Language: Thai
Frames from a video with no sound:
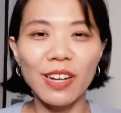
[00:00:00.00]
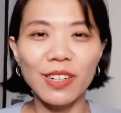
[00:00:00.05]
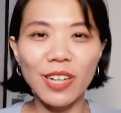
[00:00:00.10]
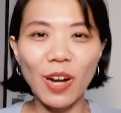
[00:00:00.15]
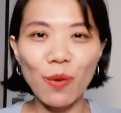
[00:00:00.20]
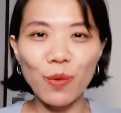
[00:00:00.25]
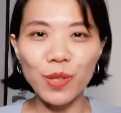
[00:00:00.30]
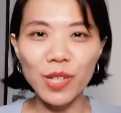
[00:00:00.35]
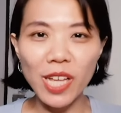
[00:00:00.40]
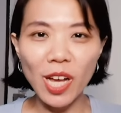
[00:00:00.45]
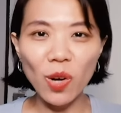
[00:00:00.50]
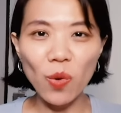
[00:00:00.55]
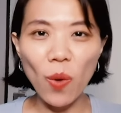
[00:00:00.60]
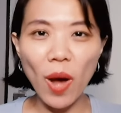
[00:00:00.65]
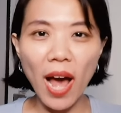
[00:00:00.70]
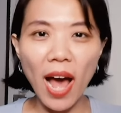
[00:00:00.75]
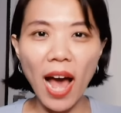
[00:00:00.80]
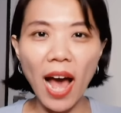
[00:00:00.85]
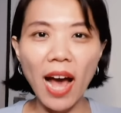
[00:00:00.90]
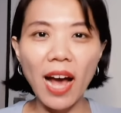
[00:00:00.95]
เราเรียก
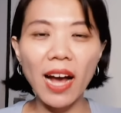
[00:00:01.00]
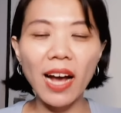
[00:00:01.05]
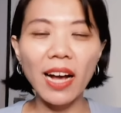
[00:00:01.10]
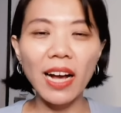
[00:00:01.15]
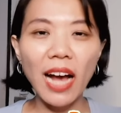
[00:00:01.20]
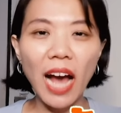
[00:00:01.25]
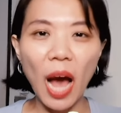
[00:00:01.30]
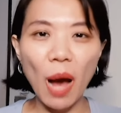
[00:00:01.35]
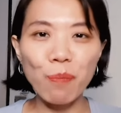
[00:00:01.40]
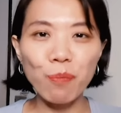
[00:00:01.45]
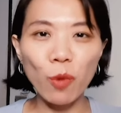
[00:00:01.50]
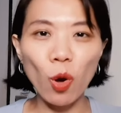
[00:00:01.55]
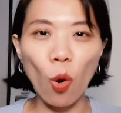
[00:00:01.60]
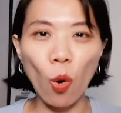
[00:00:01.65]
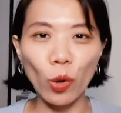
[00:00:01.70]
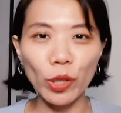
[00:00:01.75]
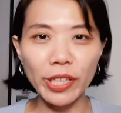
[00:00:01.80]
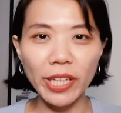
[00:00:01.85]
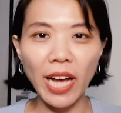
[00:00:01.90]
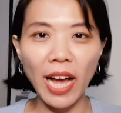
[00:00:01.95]
ว่าคำ
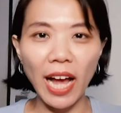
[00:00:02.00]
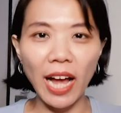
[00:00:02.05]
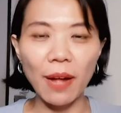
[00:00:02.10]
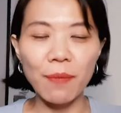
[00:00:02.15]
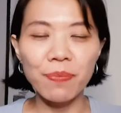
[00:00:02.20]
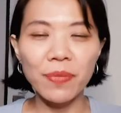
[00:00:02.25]
ค้นค่ะ